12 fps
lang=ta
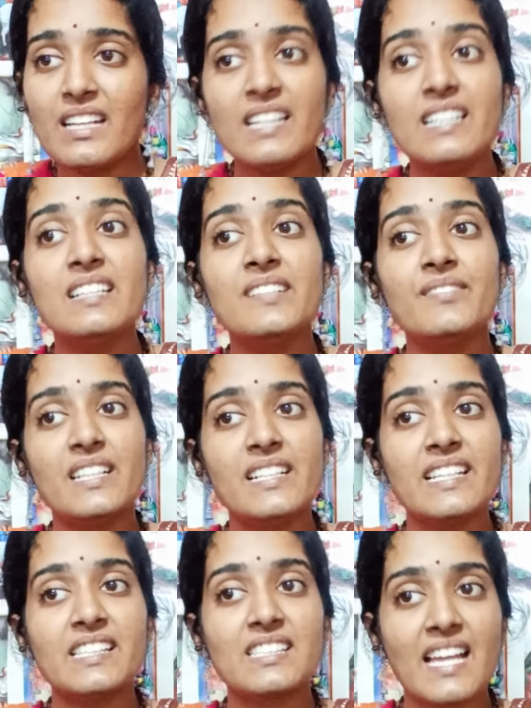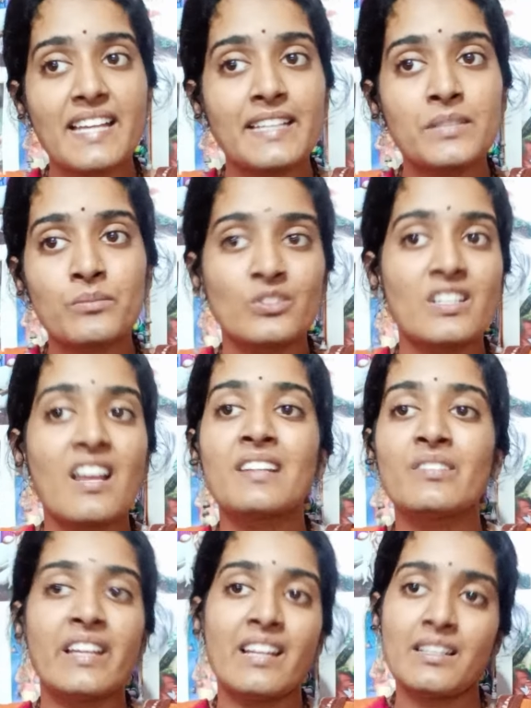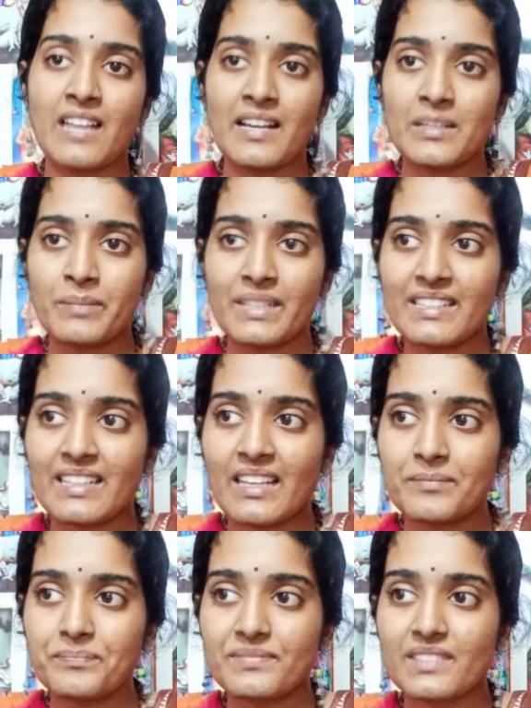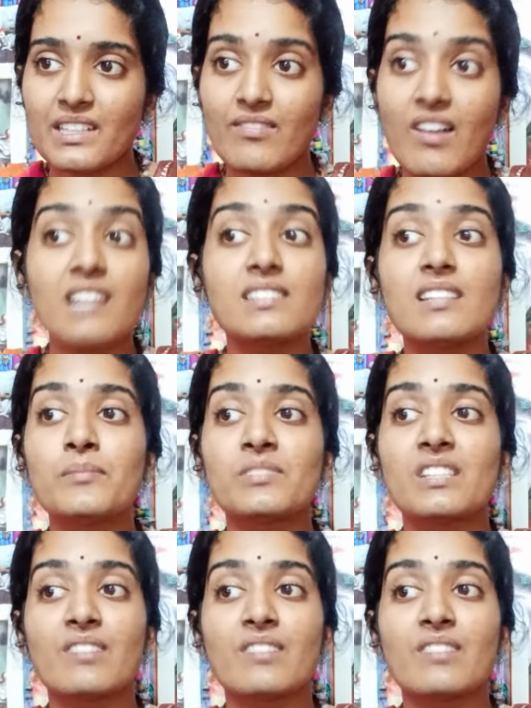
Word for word: எள்ளு வெள்ளி சயனம் முதலானவையெல்லாம் தானம் பண்ணியிருக்கேன் வாசாம்சி